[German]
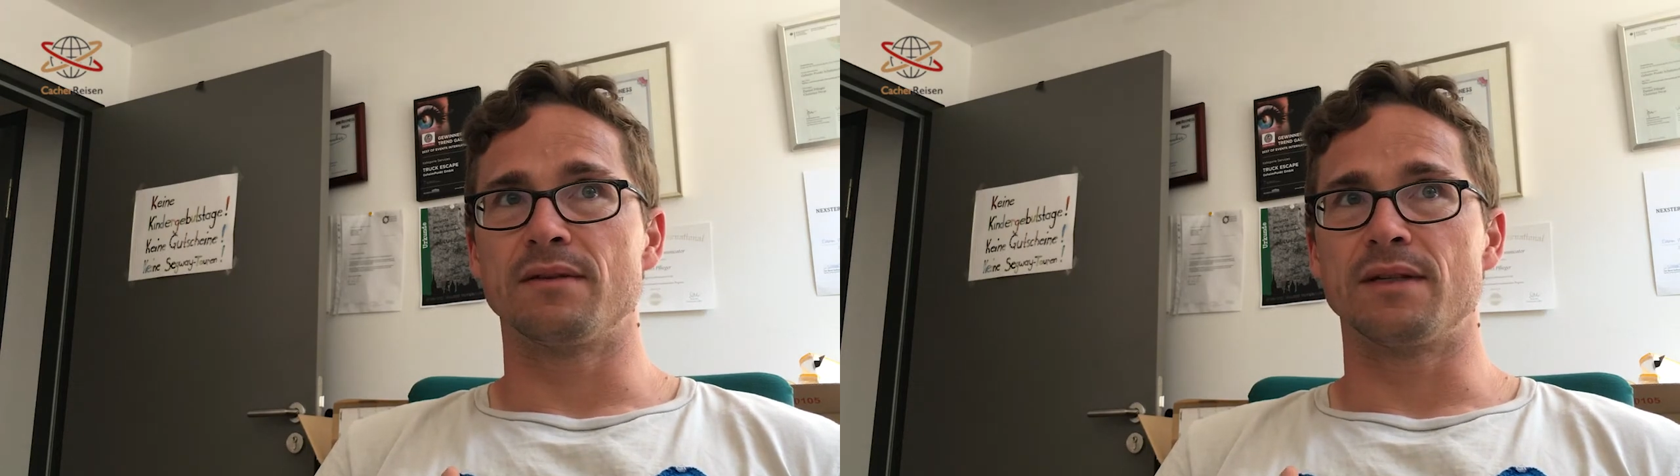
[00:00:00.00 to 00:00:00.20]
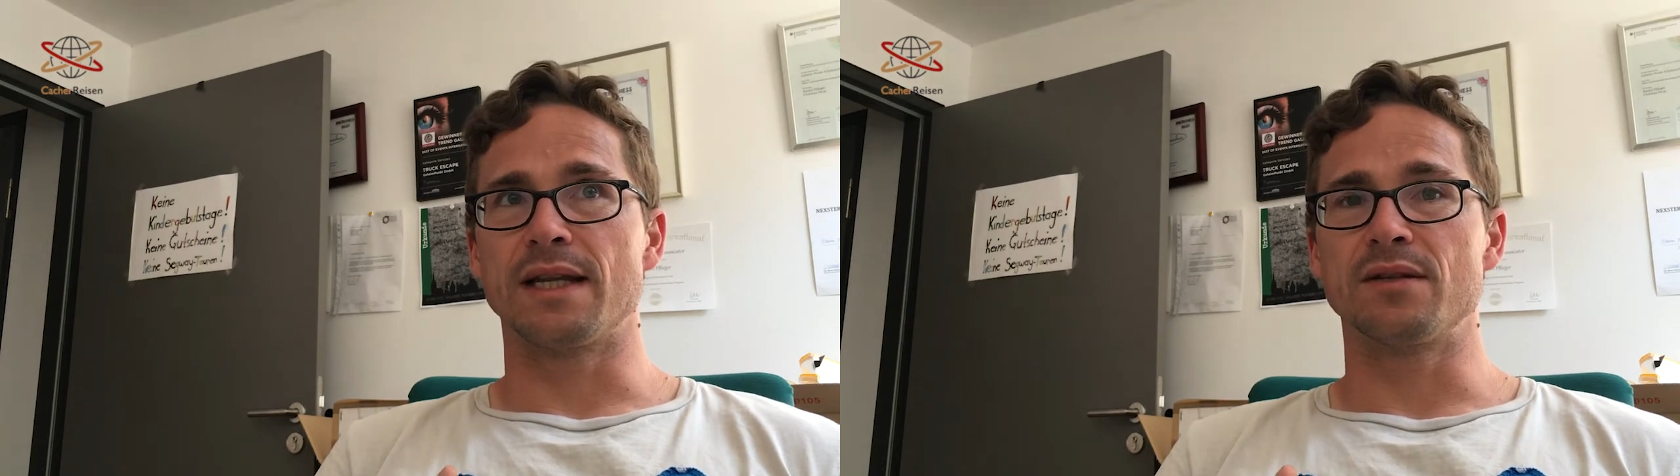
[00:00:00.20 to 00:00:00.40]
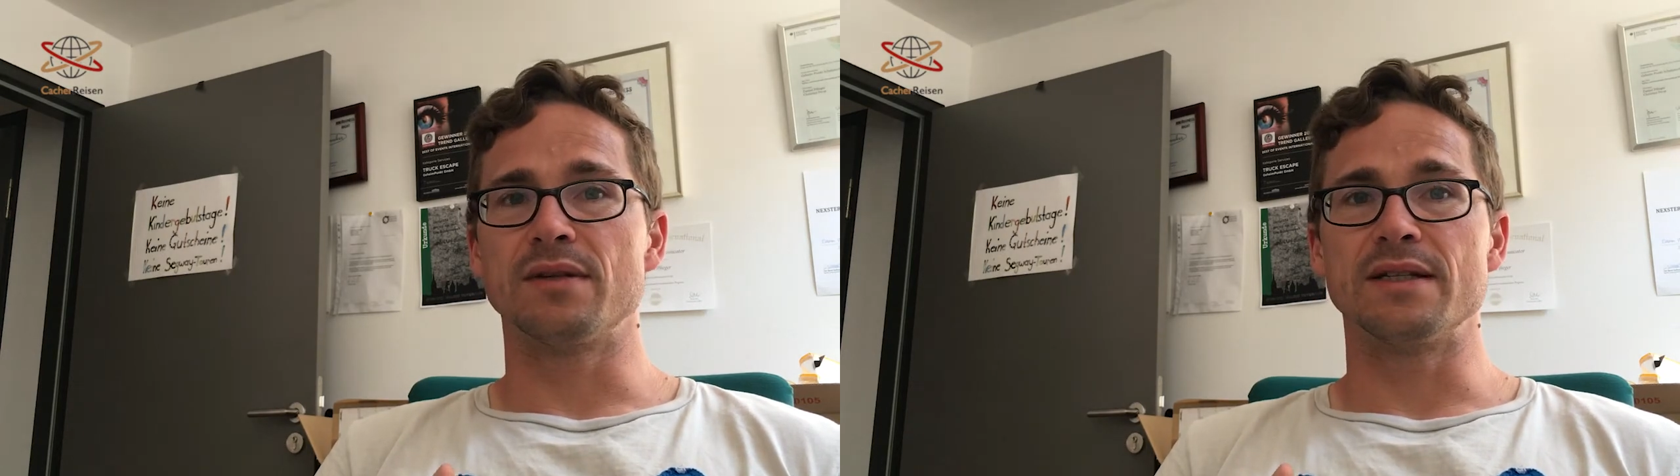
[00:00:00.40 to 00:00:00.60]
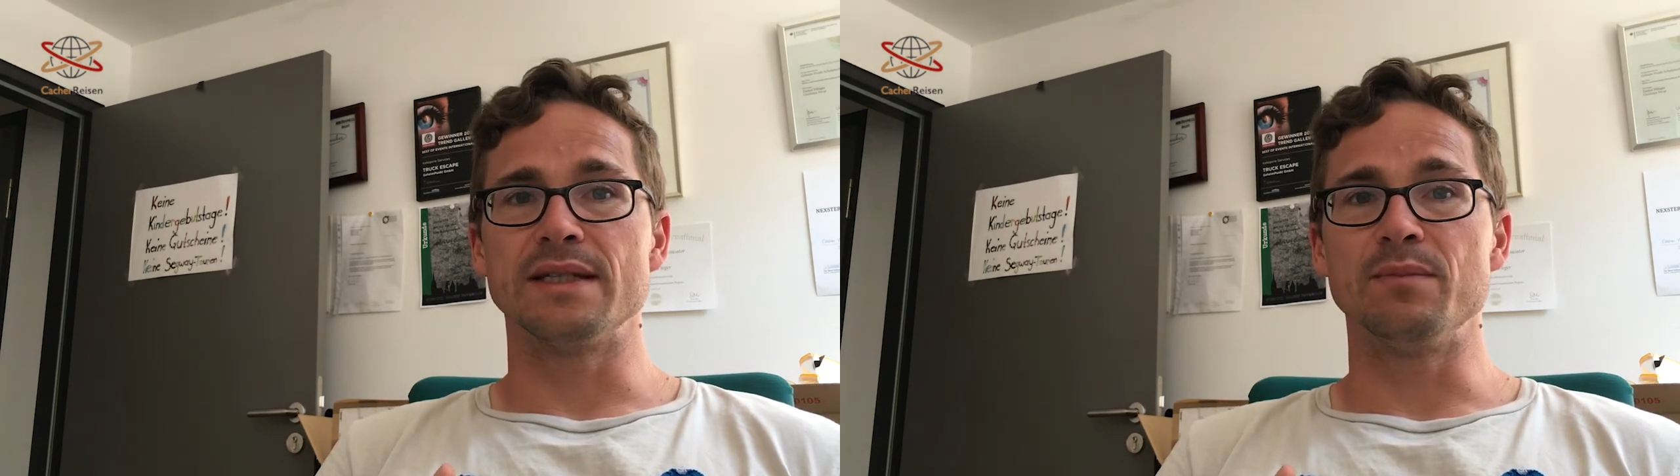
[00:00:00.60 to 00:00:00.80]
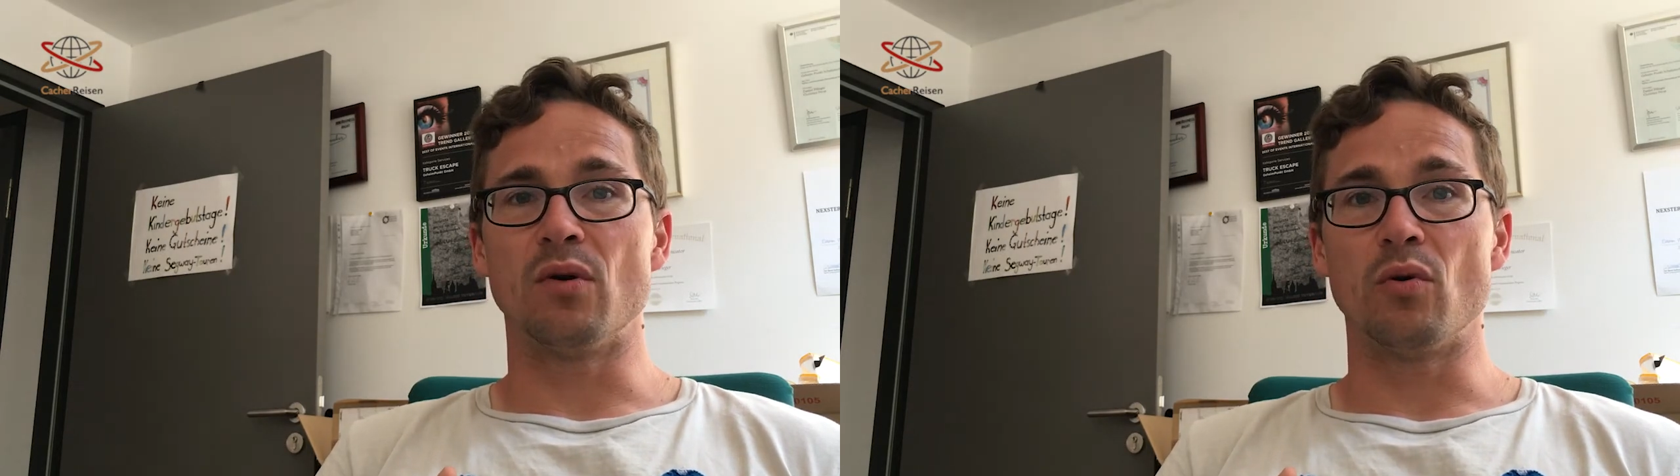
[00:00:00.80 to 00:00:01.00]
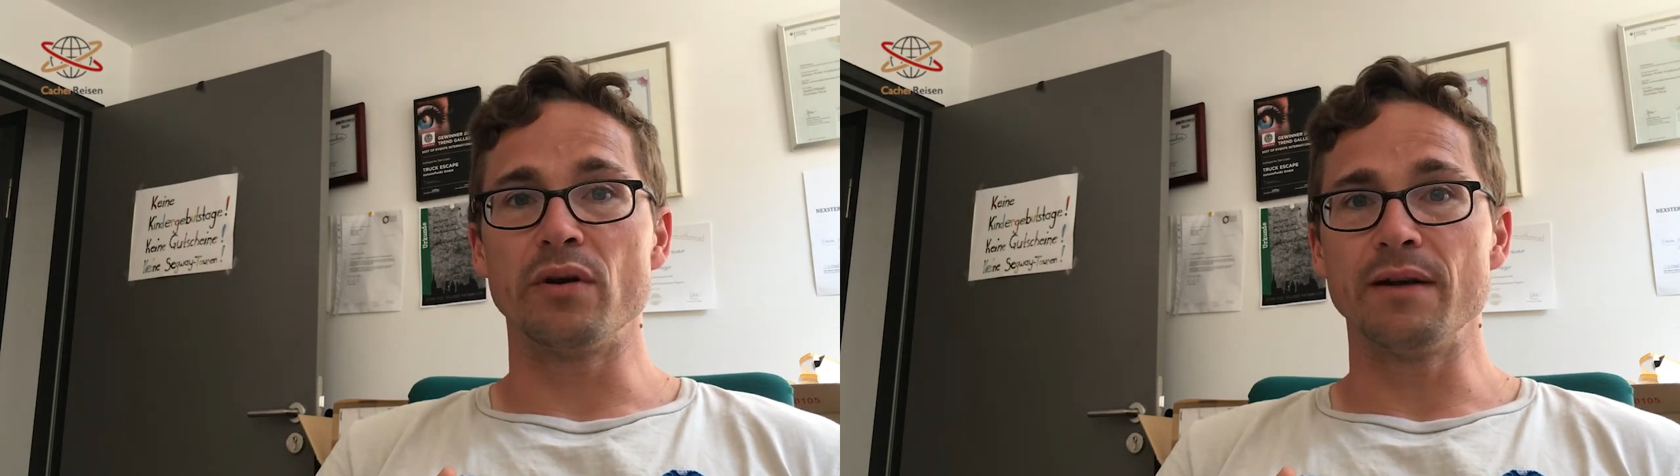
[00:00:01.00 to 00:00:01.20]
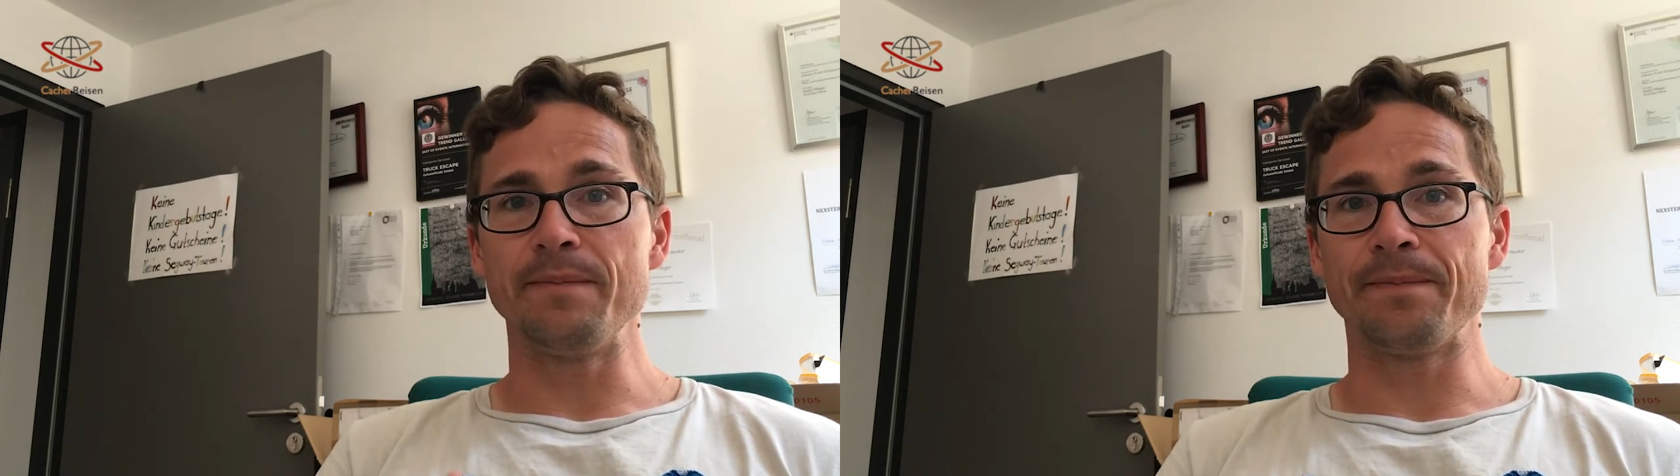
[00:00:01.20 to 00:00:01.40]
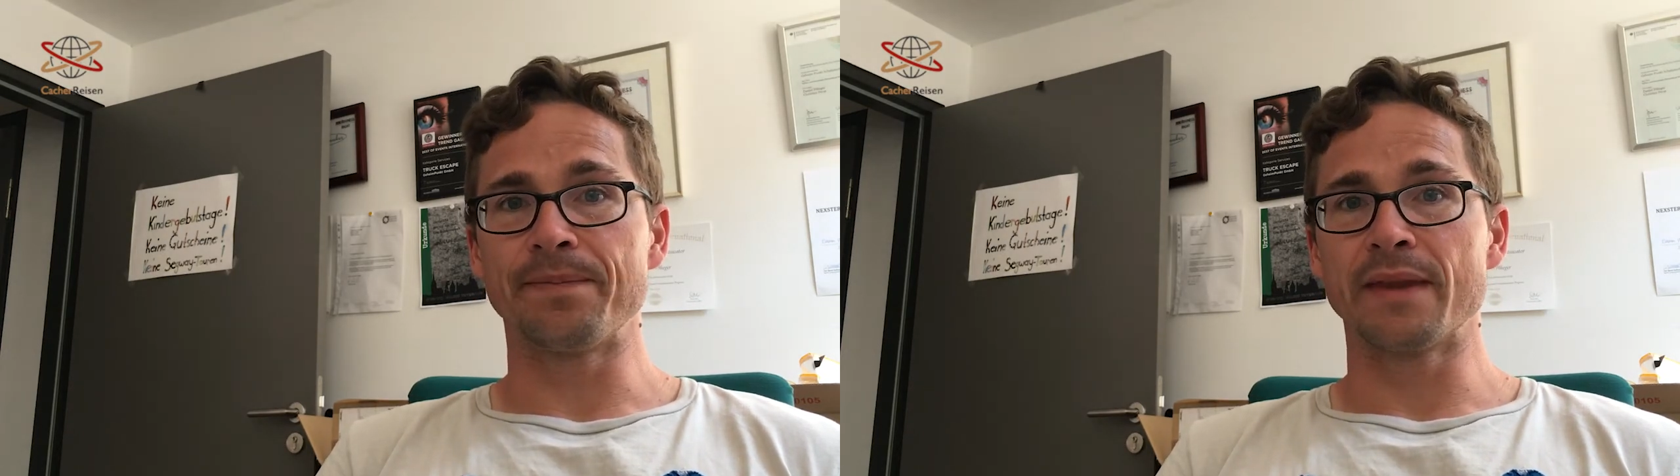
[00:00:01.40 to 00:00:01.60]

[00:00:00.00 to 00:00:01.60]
sechs oder sieben Owner.